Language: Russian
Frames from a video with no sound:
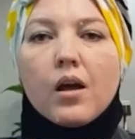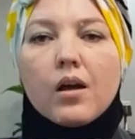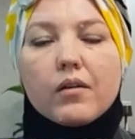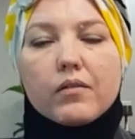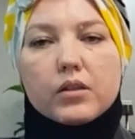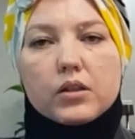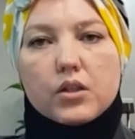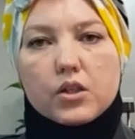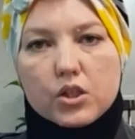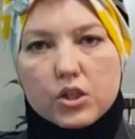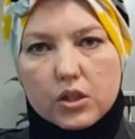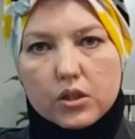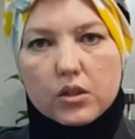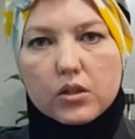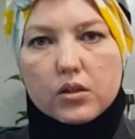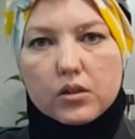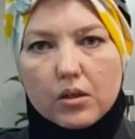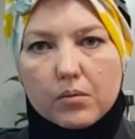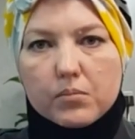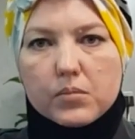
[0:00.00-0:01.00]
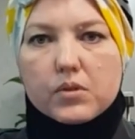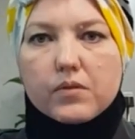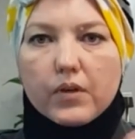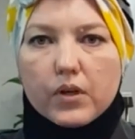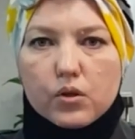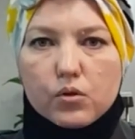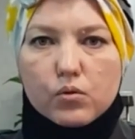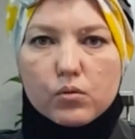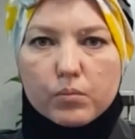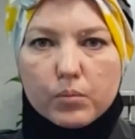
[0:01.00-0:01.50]
в отношении там, своей
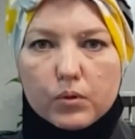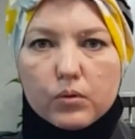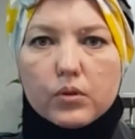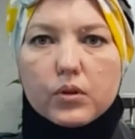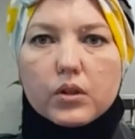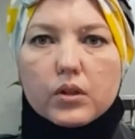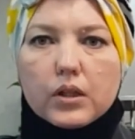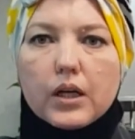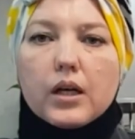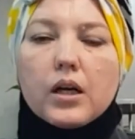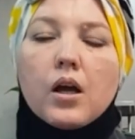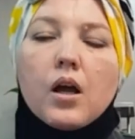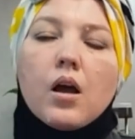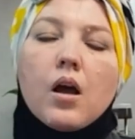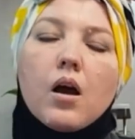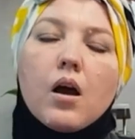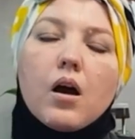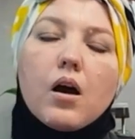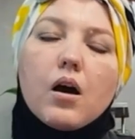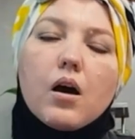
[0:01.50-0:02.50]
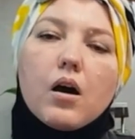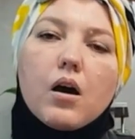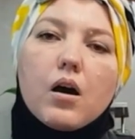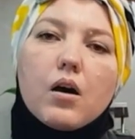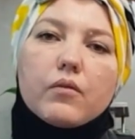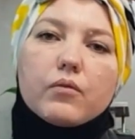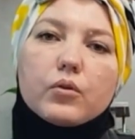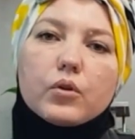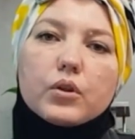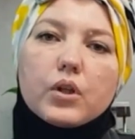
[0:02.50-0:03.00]
супруги, да, а,
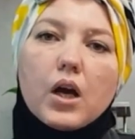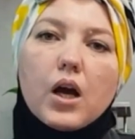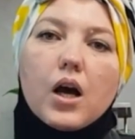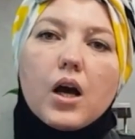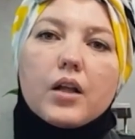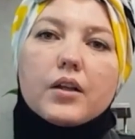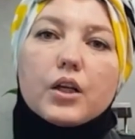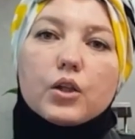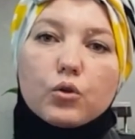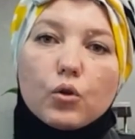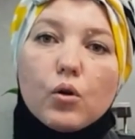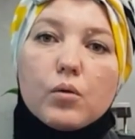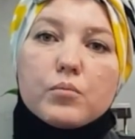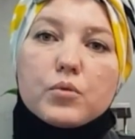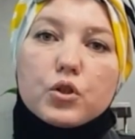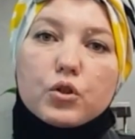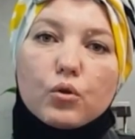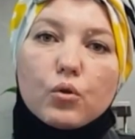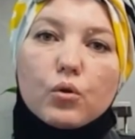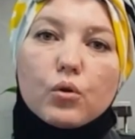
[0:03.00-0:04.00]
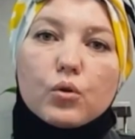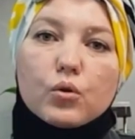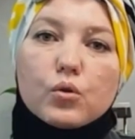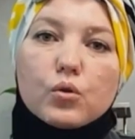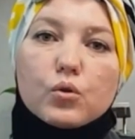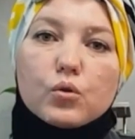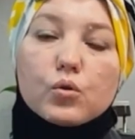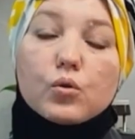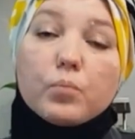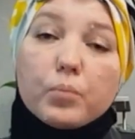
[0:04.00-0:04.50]
вот, а на том, что
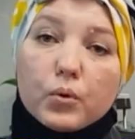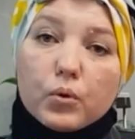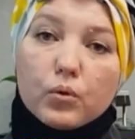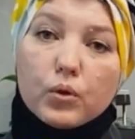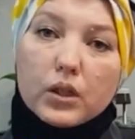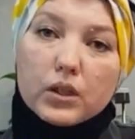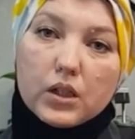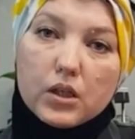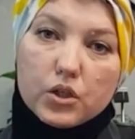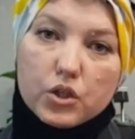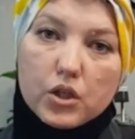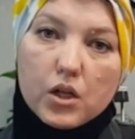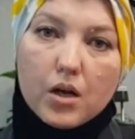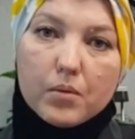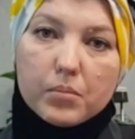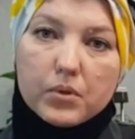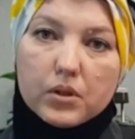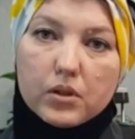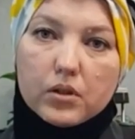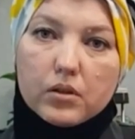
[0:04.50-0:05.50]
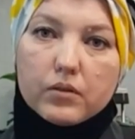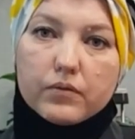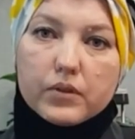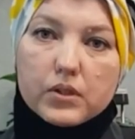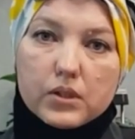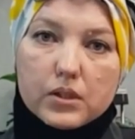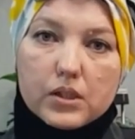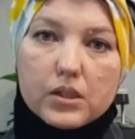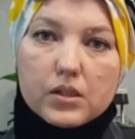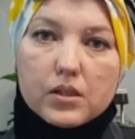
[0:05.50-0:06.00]
супруга должна была
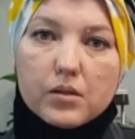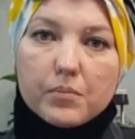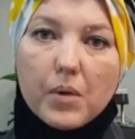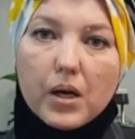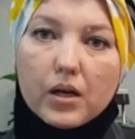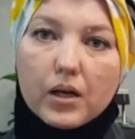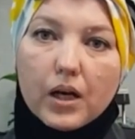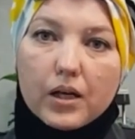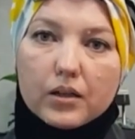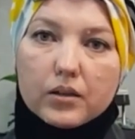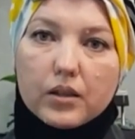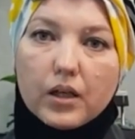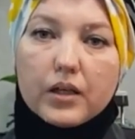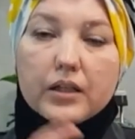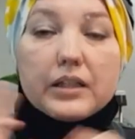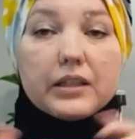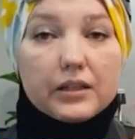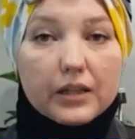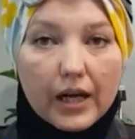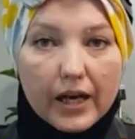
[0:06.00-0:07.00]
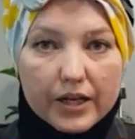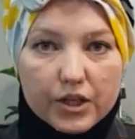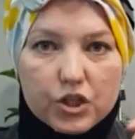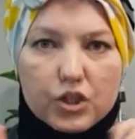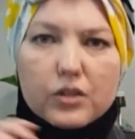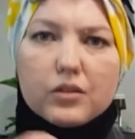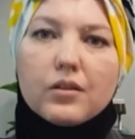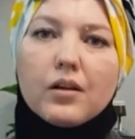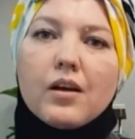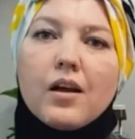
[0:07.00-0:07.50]
вести себя как-то
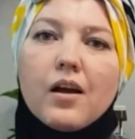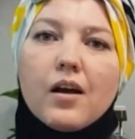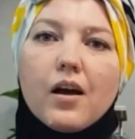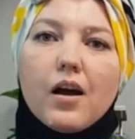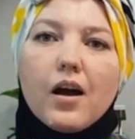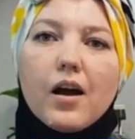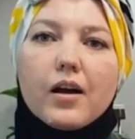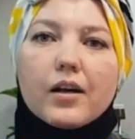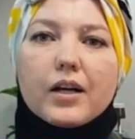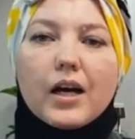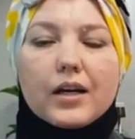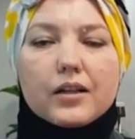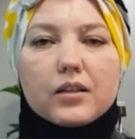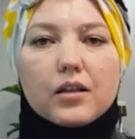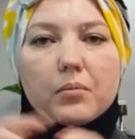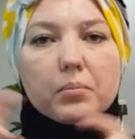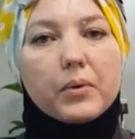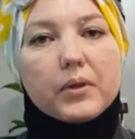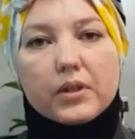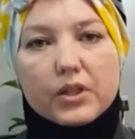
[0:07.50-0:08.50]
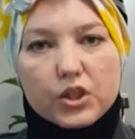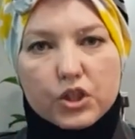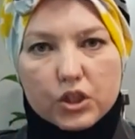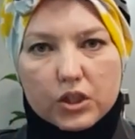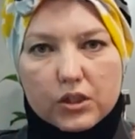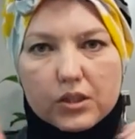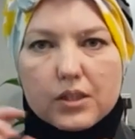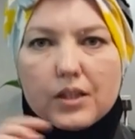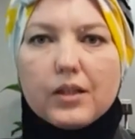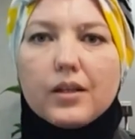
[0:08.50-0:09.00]
иначе, а, как-то
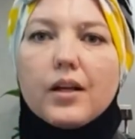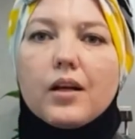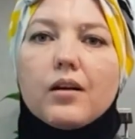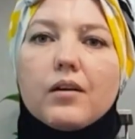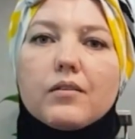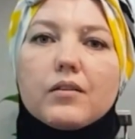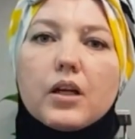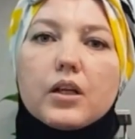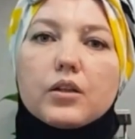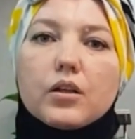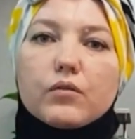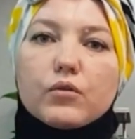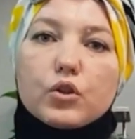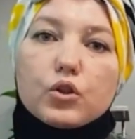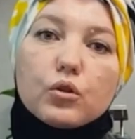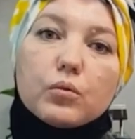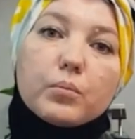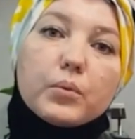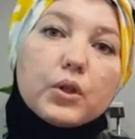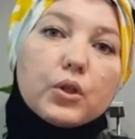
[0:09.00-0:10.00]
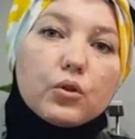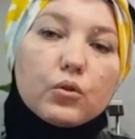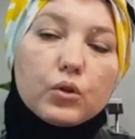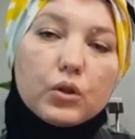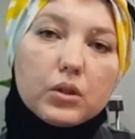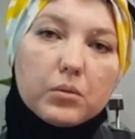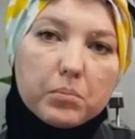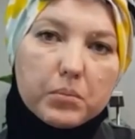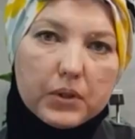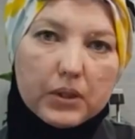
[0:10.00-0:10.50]
положительно, для того, чтобы ее
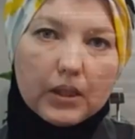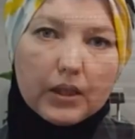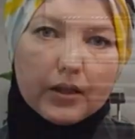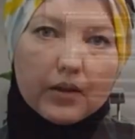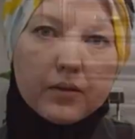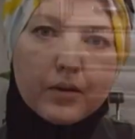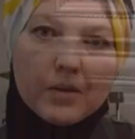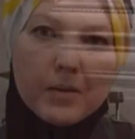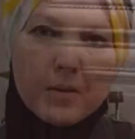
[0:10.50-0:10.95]
не били.